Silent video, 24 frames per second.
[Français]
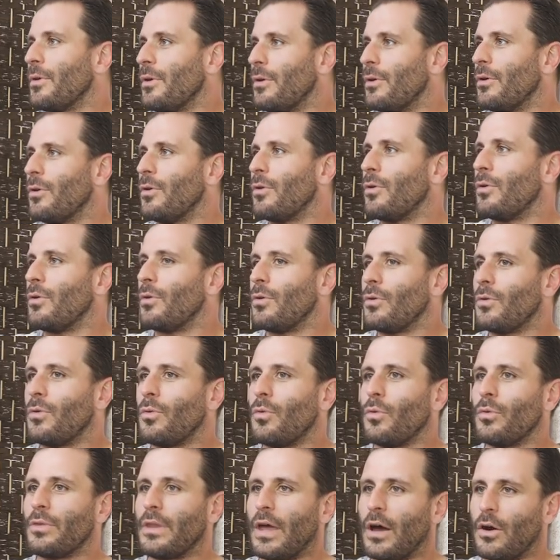euh,
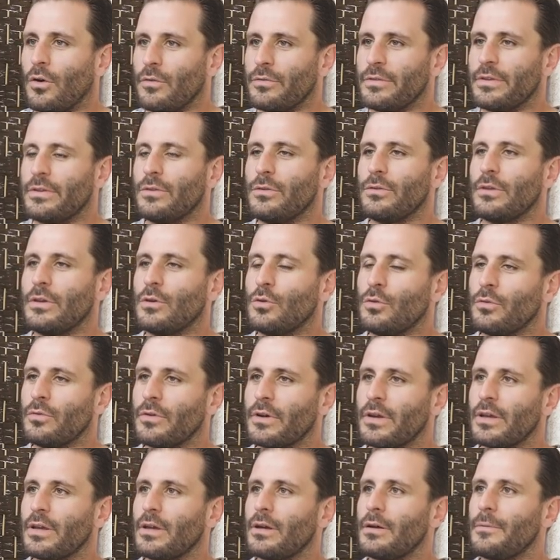on a envie de
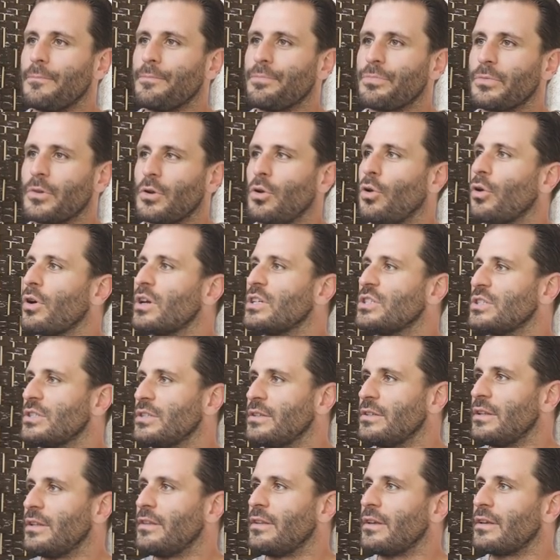découvrir
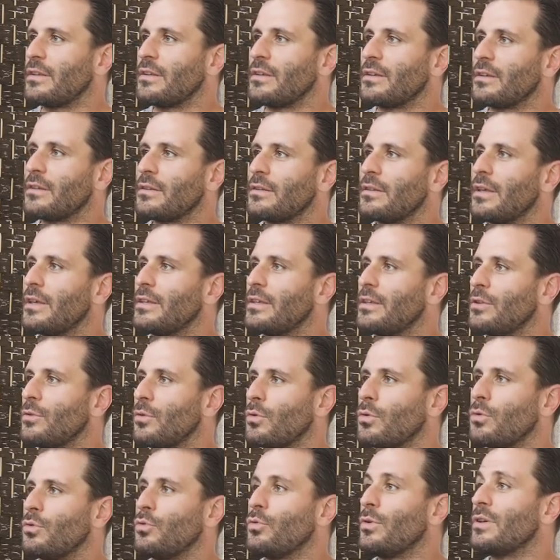l'origine des techniques
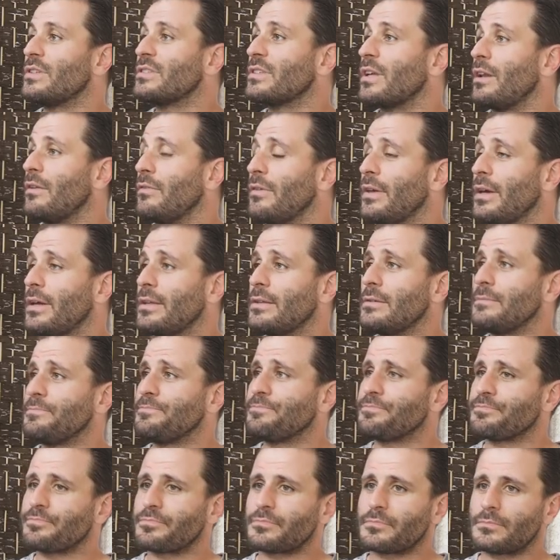d'aïkido, d'où est-ce qu'elles viennent,
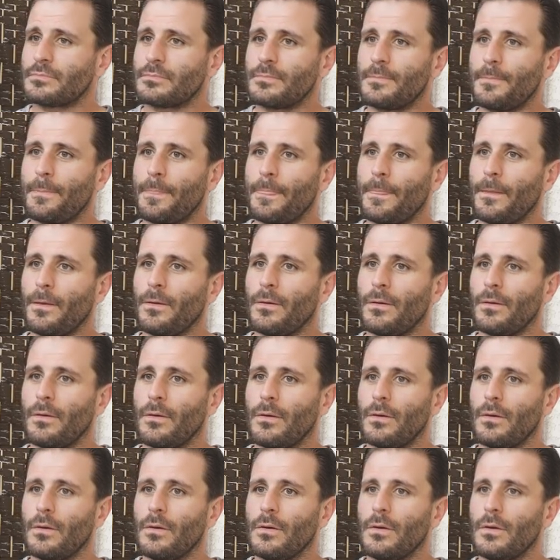
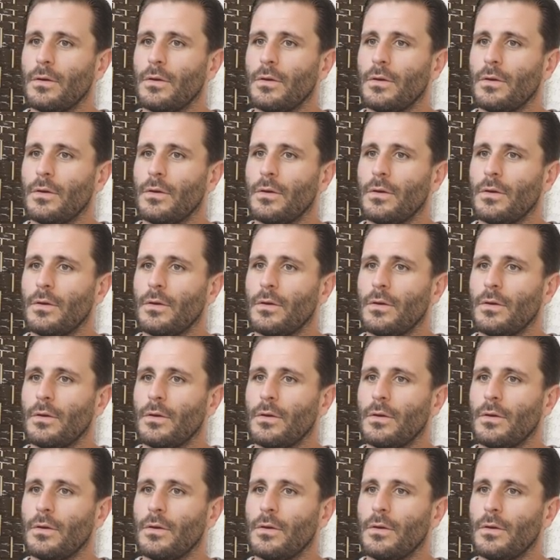euh,